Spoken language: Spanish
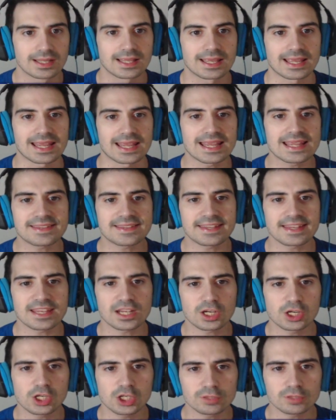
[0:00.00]
Y
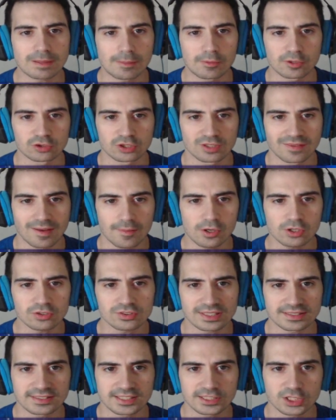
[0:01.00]
chicos, vámonos, nos vamos.
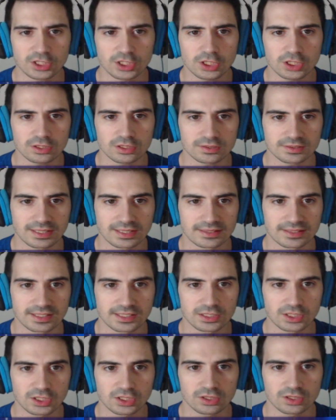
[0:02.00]
Saltito,
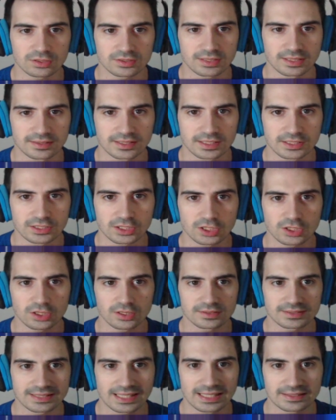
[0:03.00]
saltito, saltito,
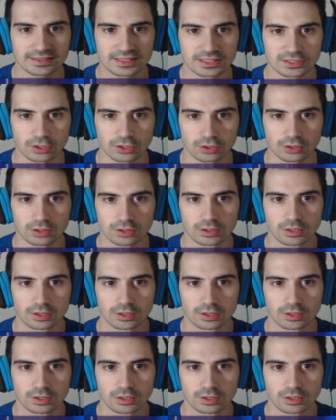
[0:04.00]
saltito.